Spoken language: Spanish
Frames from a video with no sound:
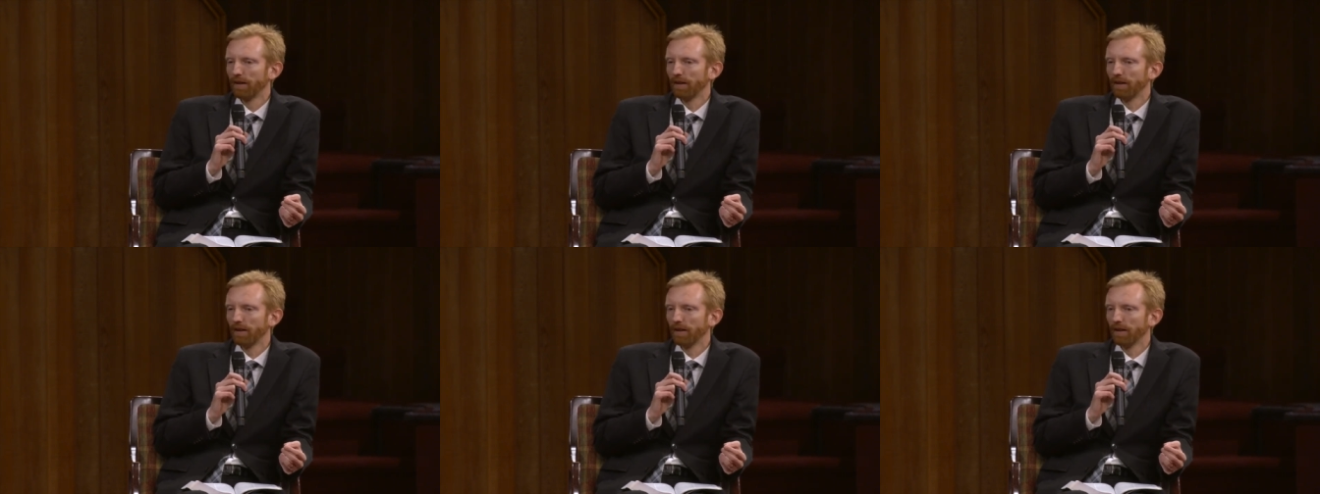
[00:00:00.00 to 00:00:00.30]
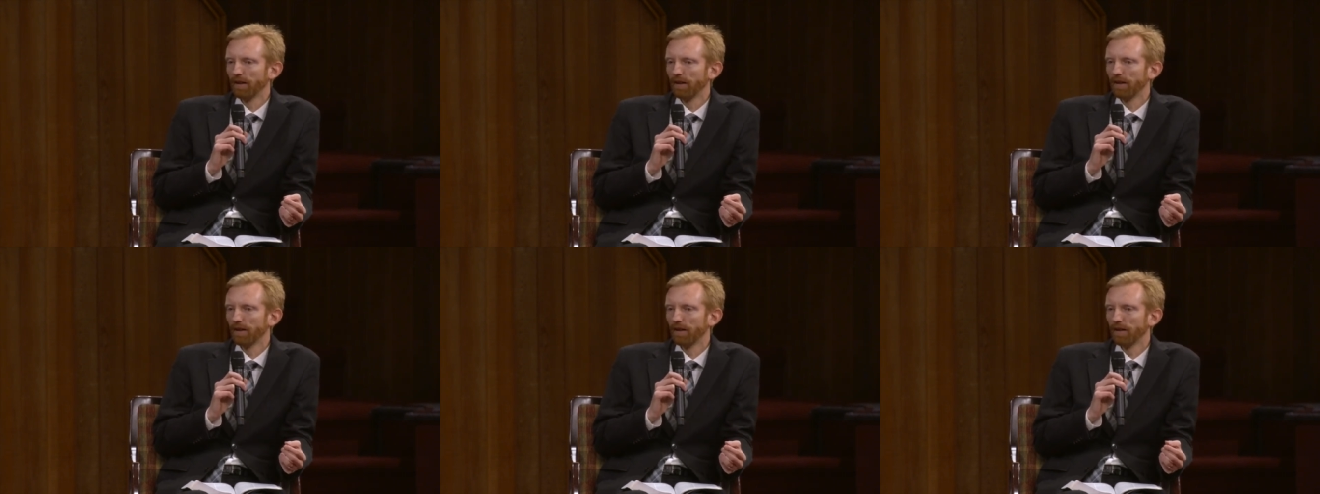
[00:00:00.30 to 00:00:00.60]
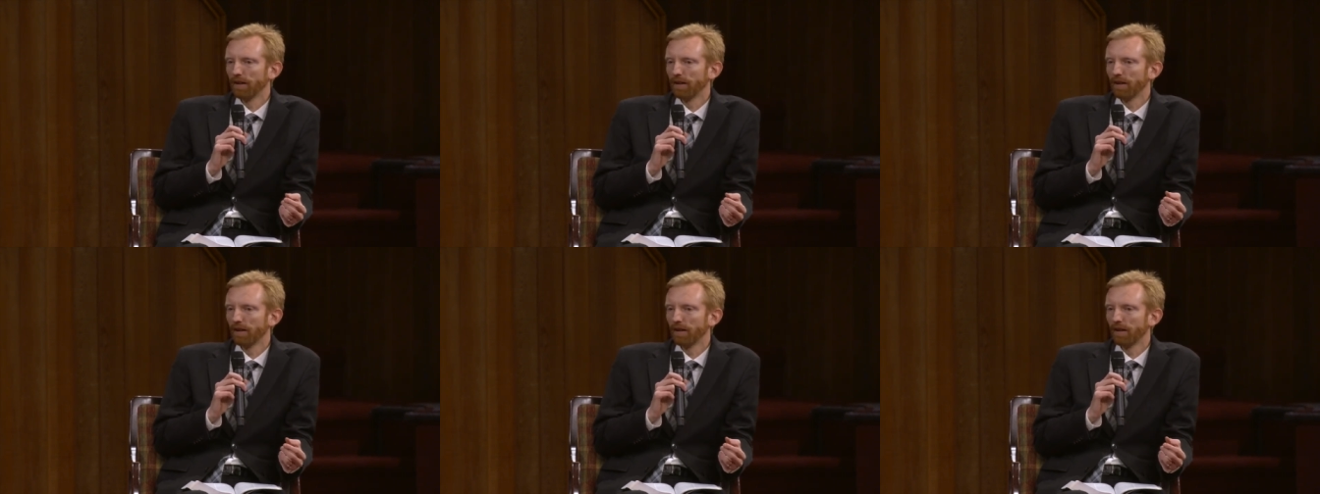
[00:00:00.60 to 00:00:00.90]

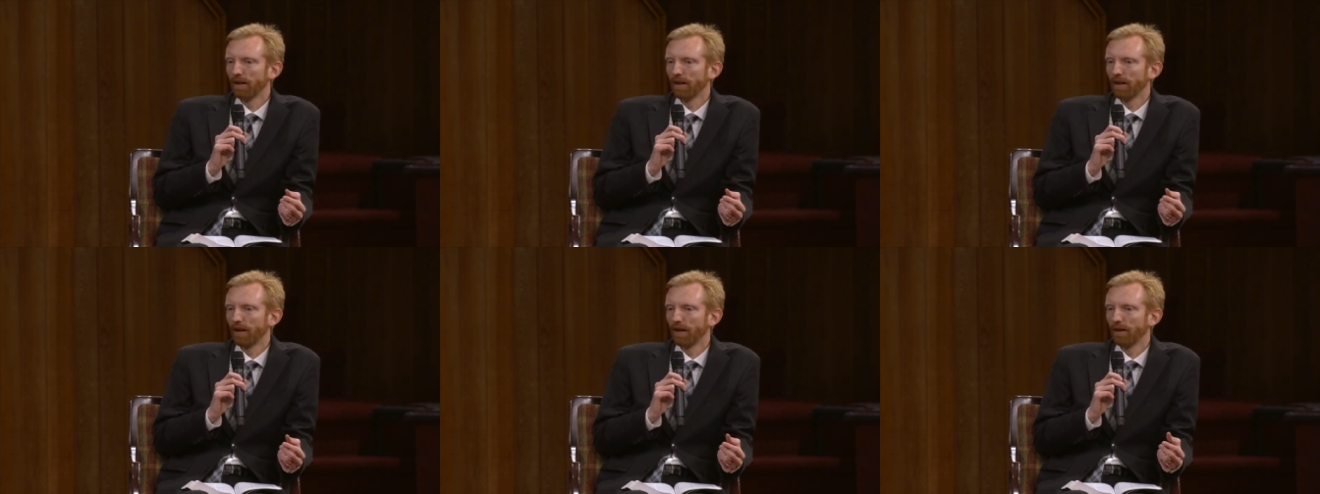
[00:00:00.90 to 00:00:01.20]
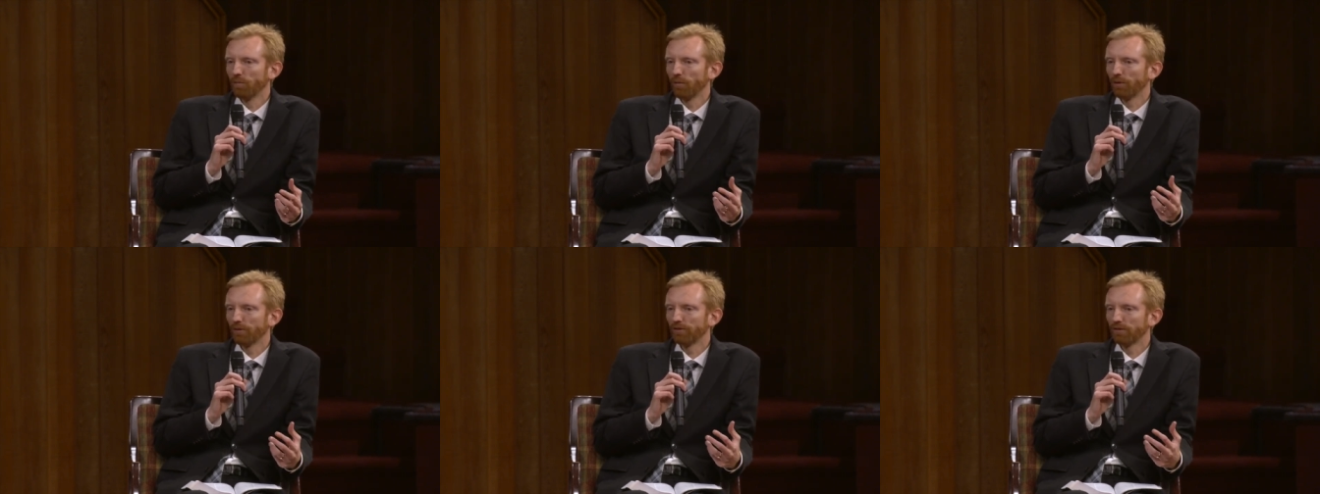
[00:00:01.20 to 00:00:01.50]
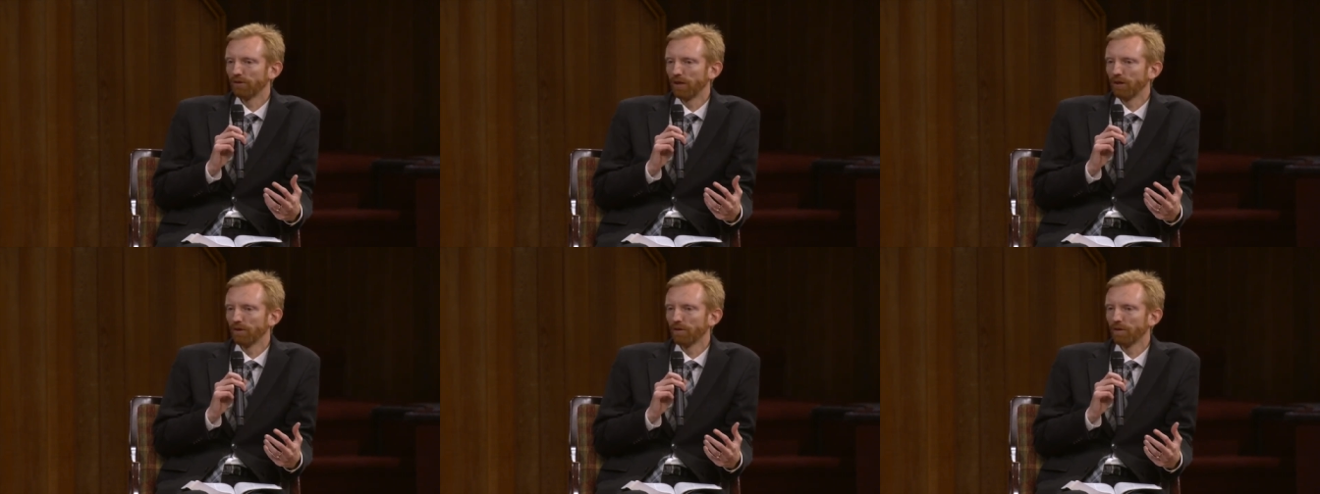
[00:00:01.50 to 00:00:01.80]
Y hemos
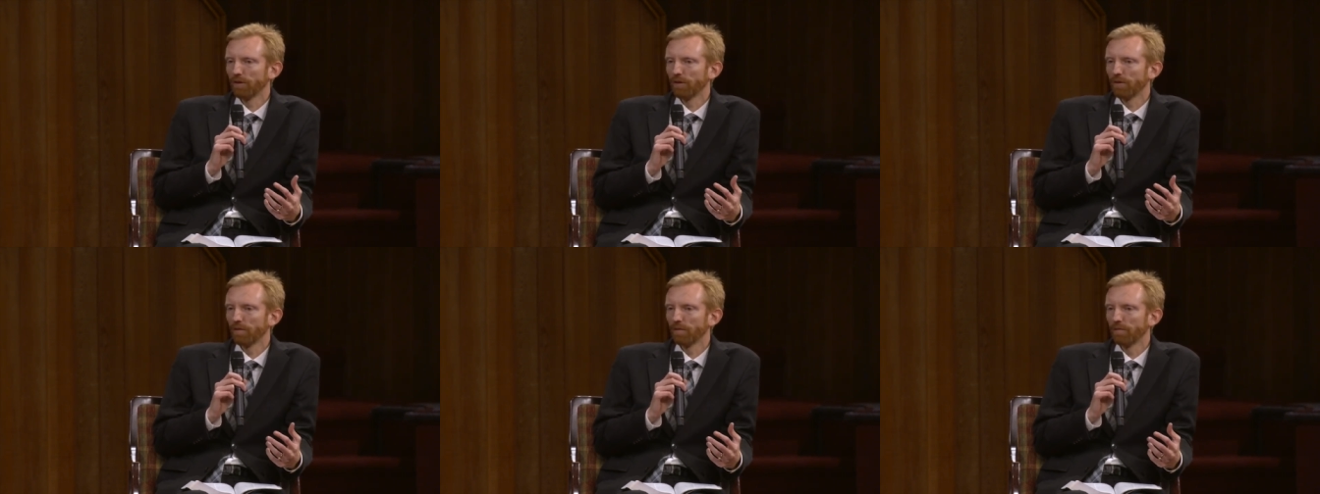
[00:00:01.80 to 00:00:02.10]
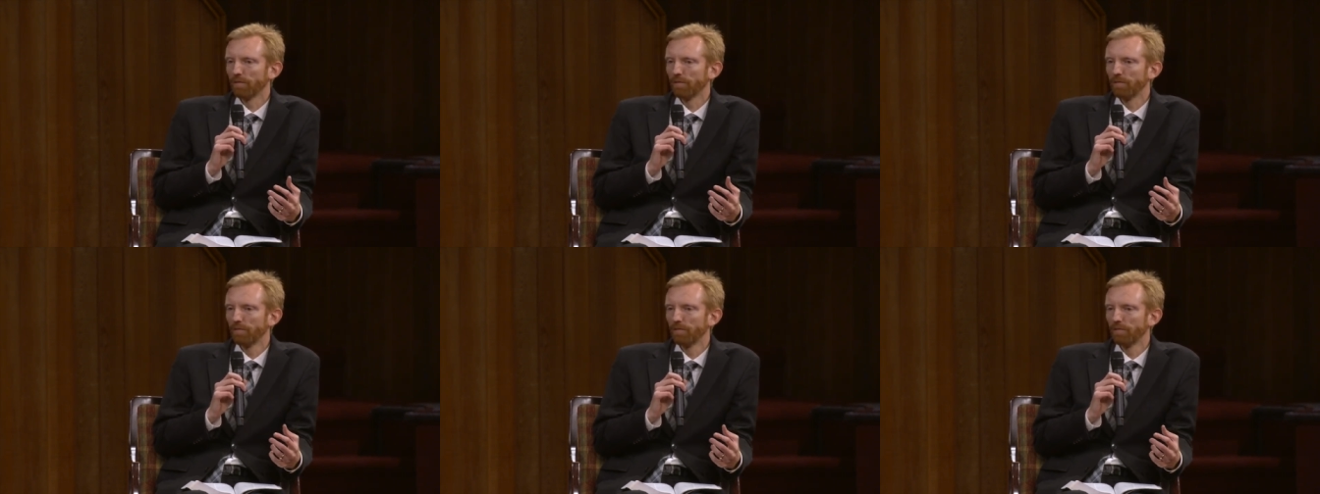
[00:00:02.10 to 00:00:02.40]
sido